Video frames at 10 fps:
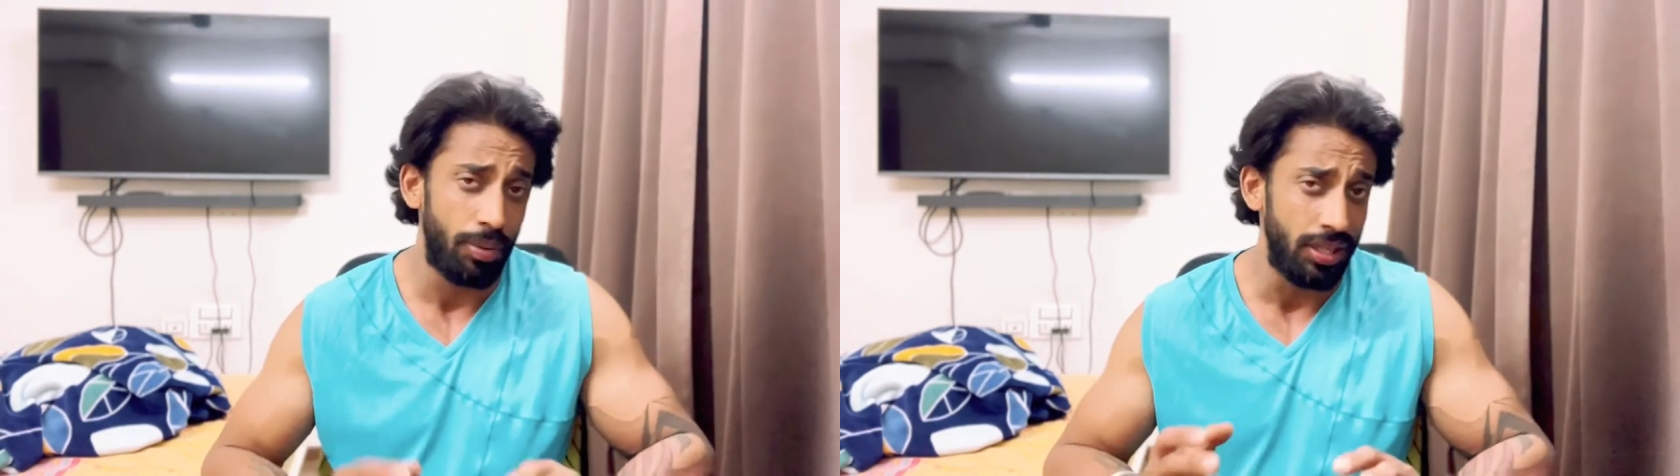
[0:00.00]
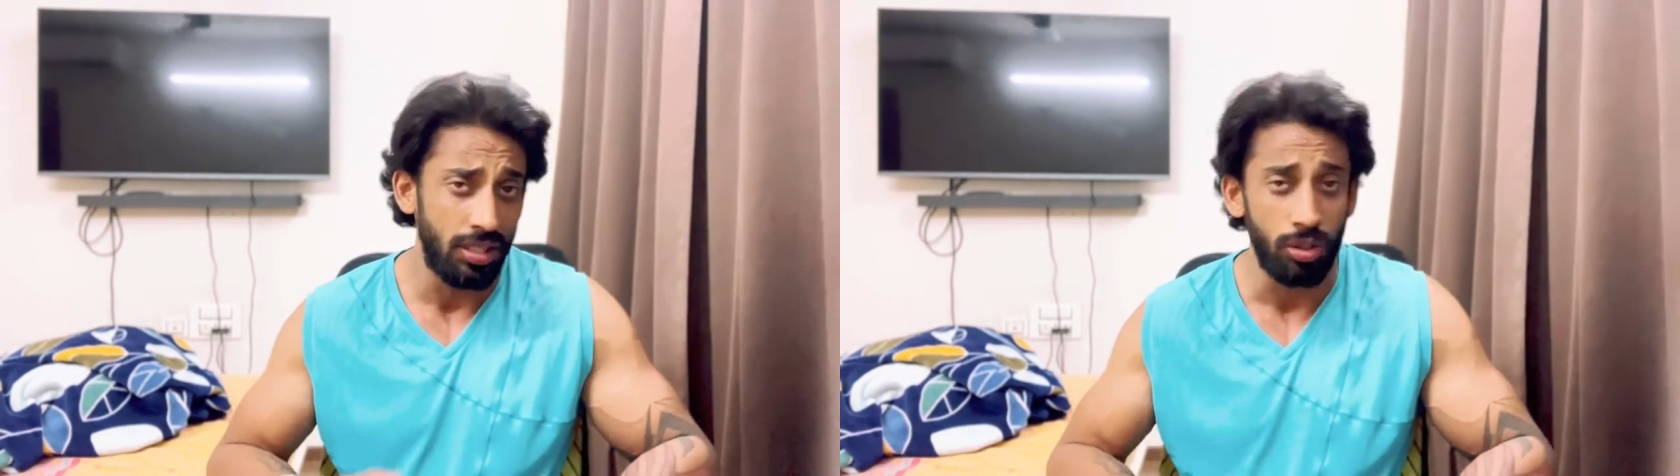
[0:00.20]

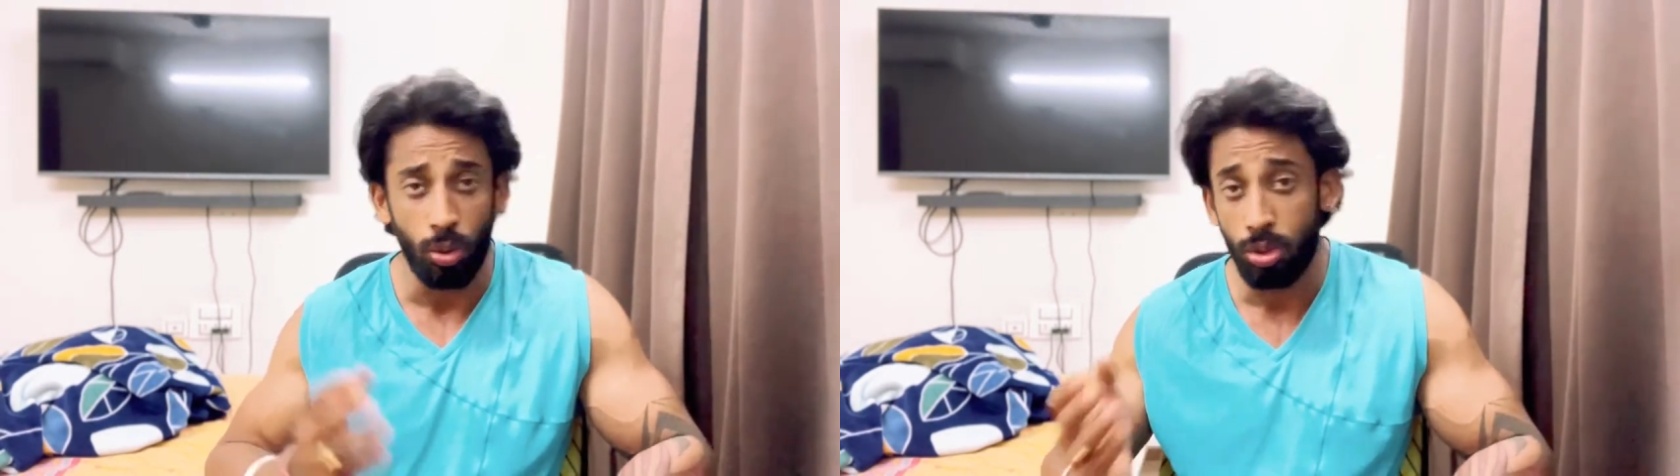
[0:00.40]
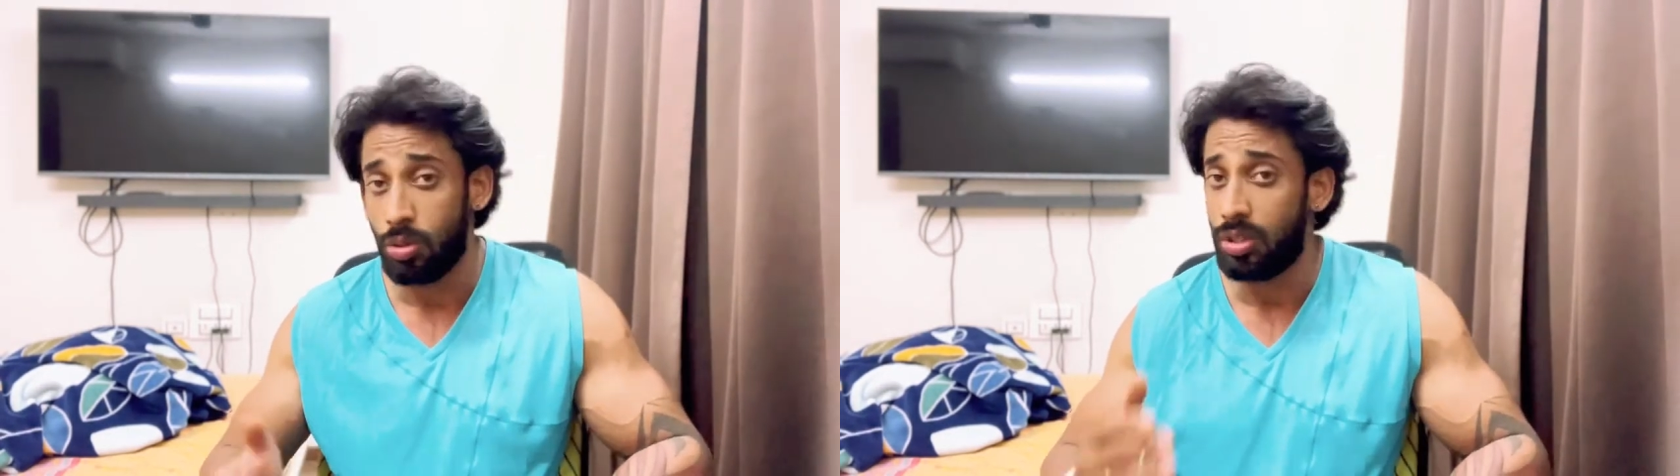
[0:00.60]
प्राइसिंग
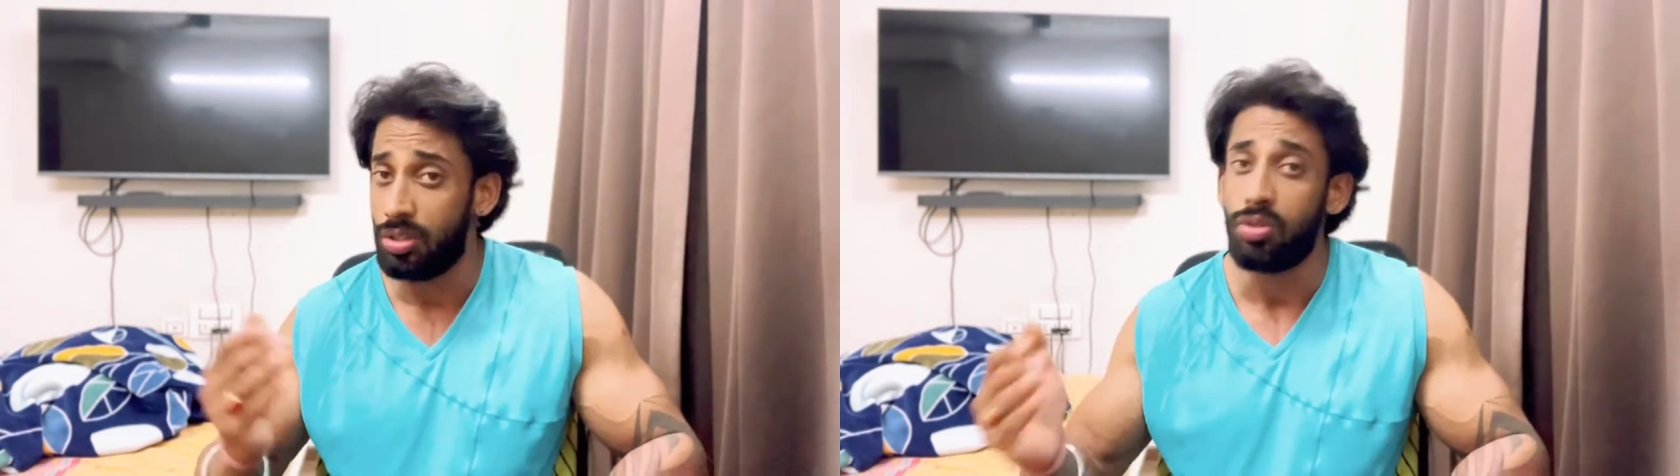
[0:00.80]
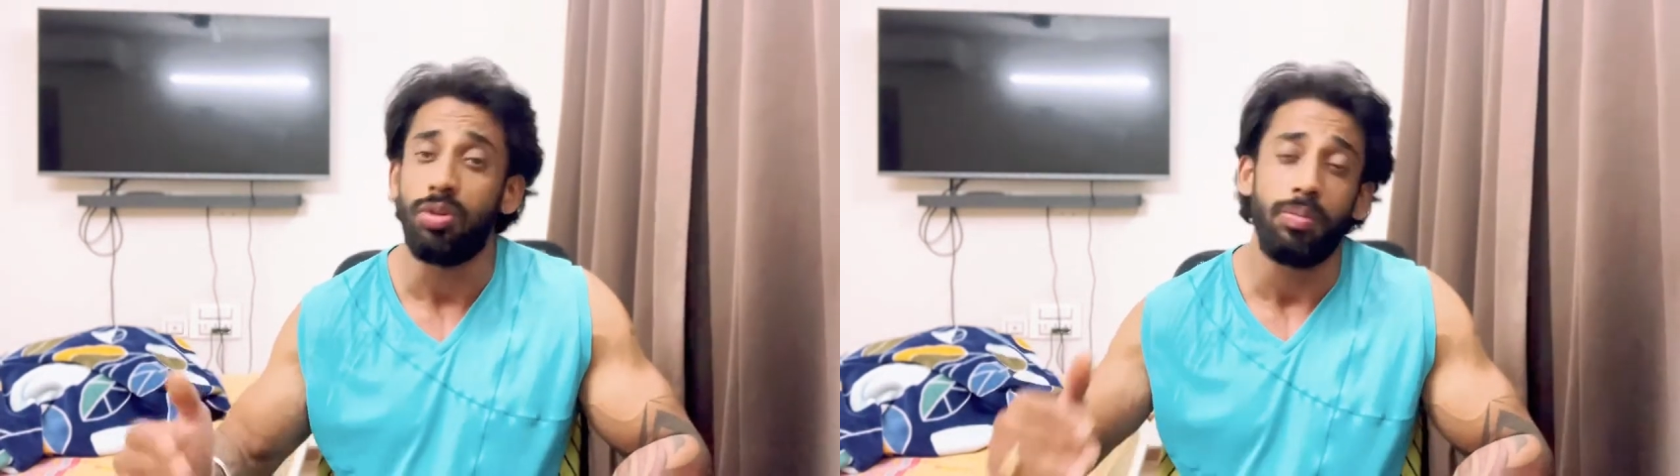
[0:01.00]
दो सौ तीन
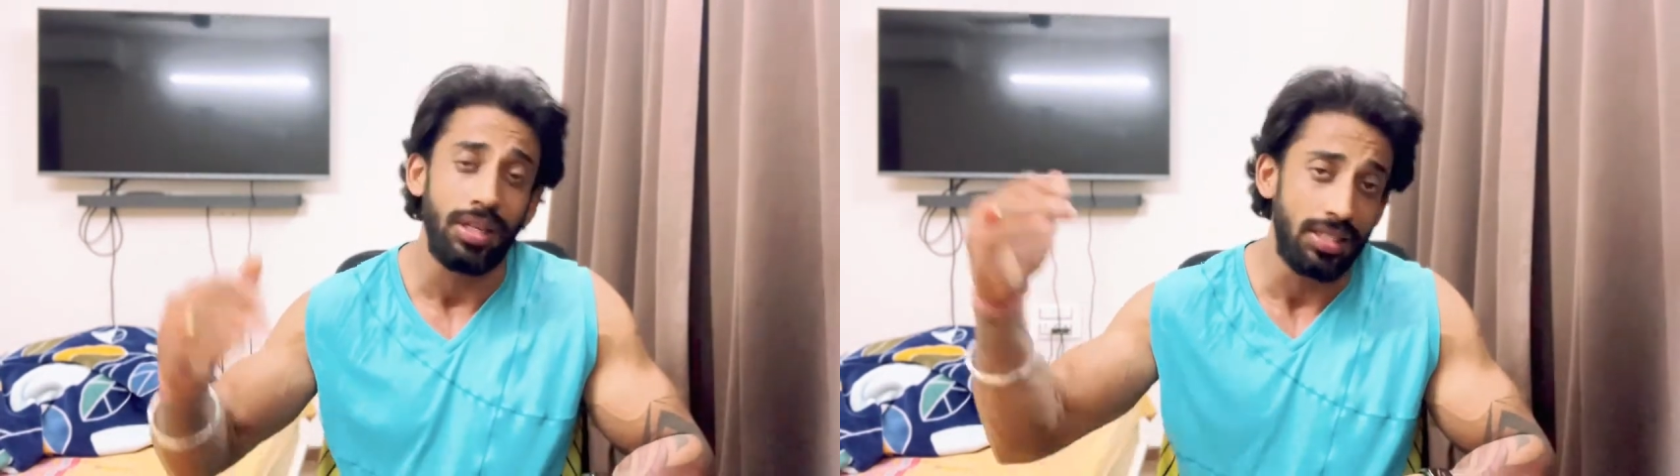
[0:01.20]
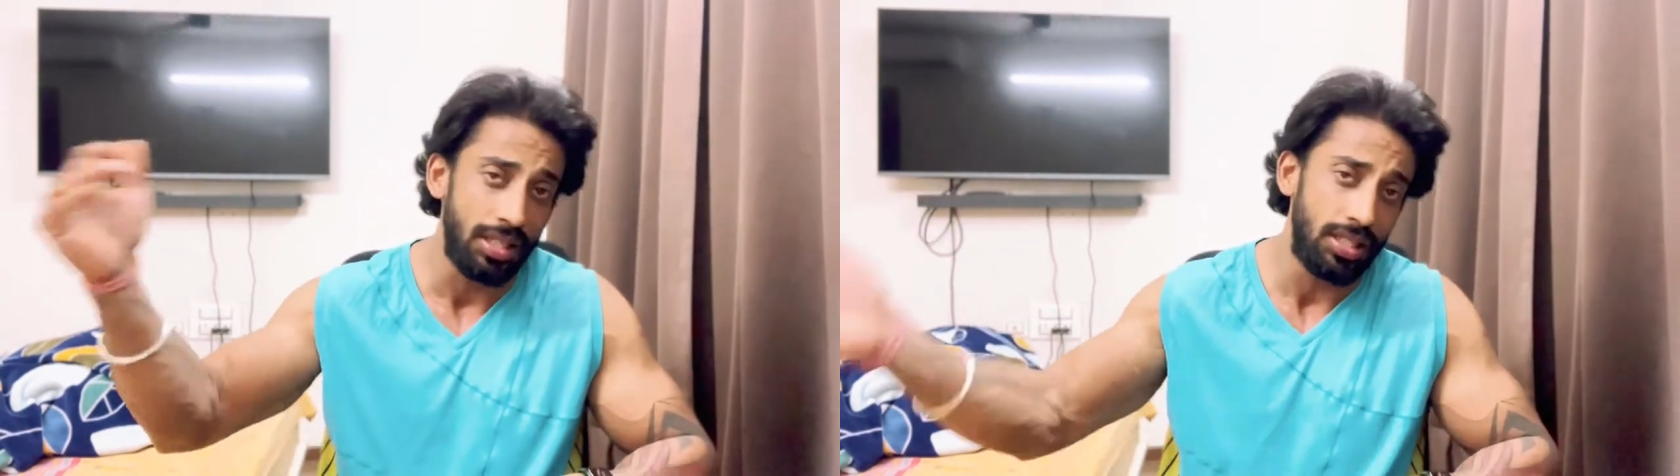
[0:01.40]
सौ रुपये इससे